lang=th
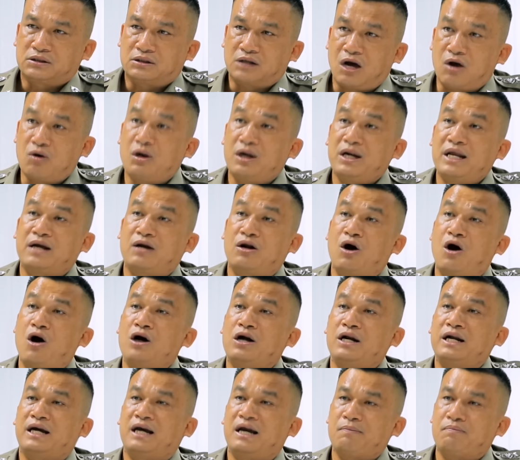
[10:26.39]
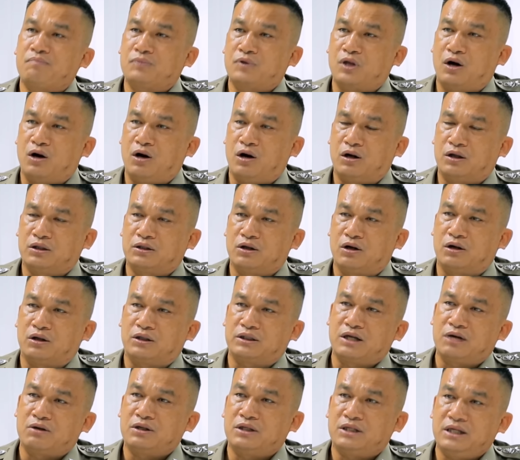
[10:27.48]
เขาก็เรียกร้องนะครับต่อต่อ
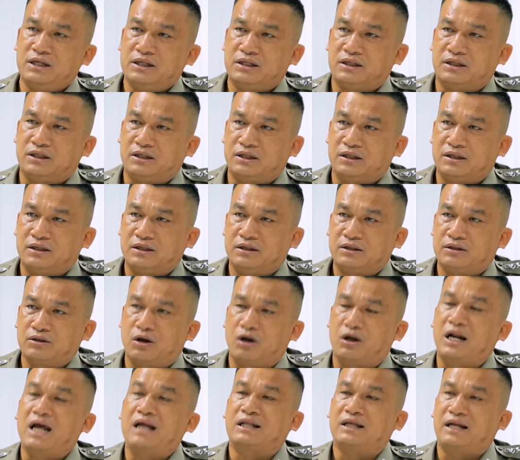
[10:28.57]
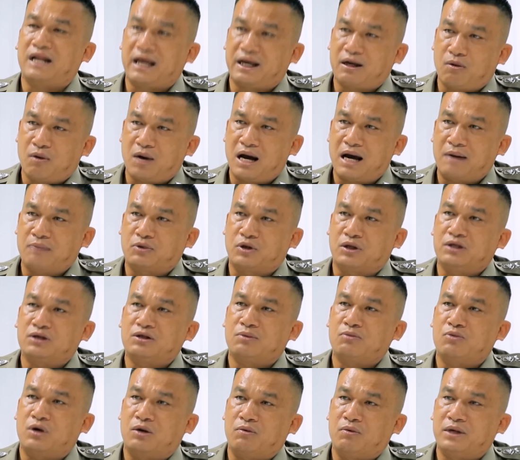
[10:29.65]
เจ้าหน้าที่ต่อหน้าทนายความ ต่อที่
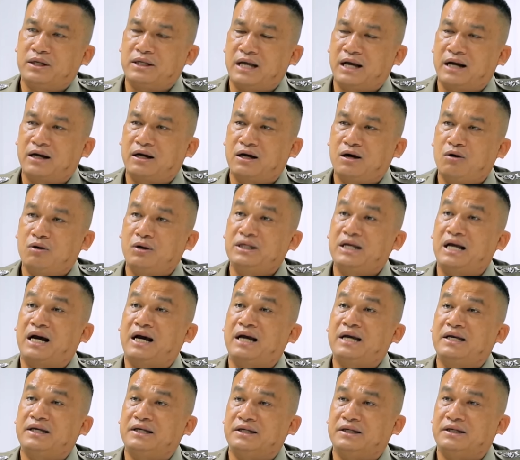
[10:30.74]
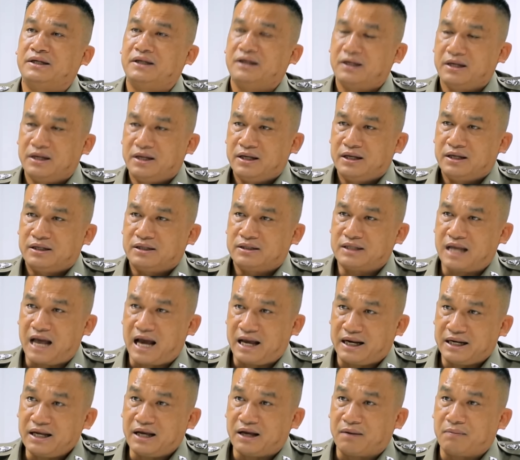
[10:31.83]
ตำรวจว่าอยากเขาก็อยากให้ ศา
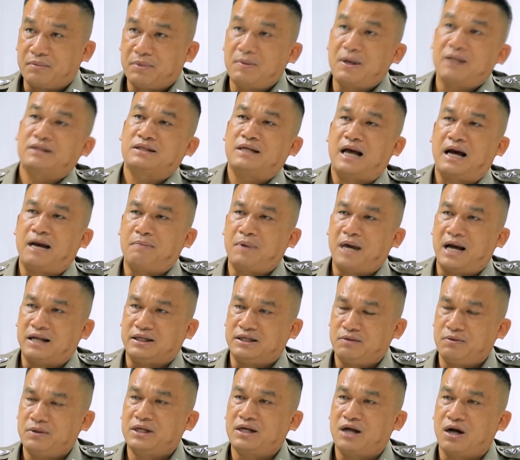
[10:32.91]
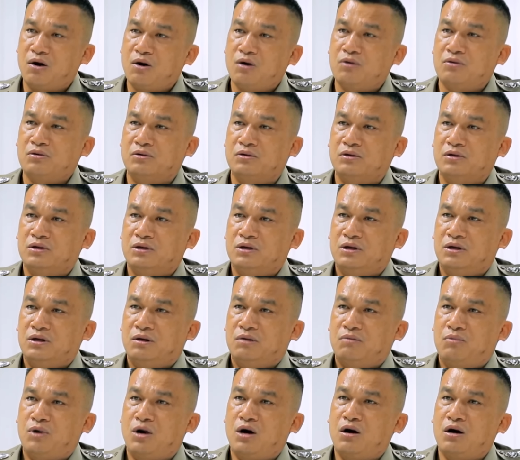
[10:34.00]
ลเนี่ยพิพากษาประหารชีวิตเขา
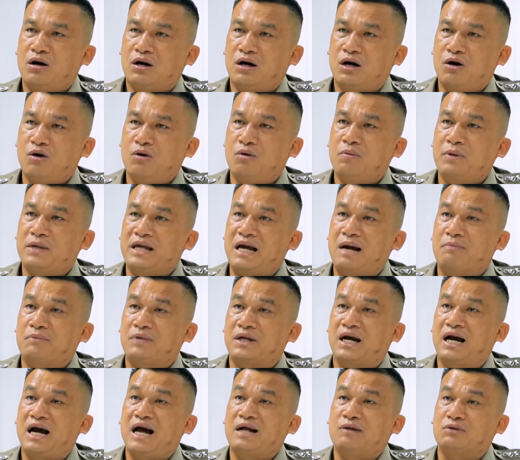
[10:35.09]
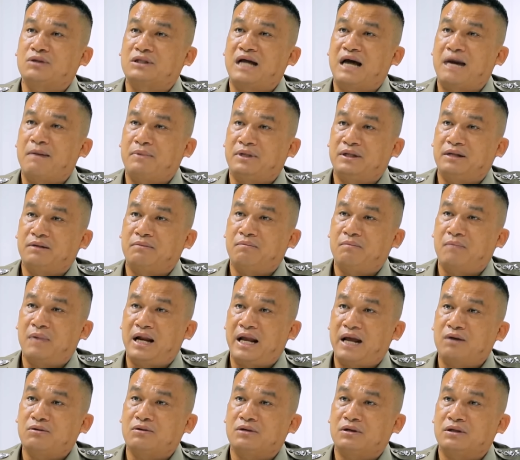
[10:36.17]
เพราะเขาพยายามจะฆ่าตัวตายมา
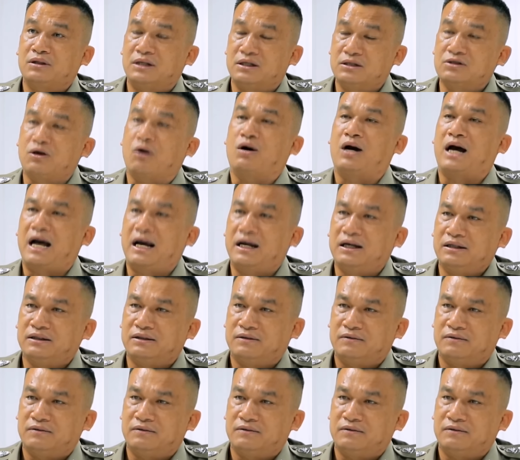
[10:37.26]
แล้วถึงสองครั้ง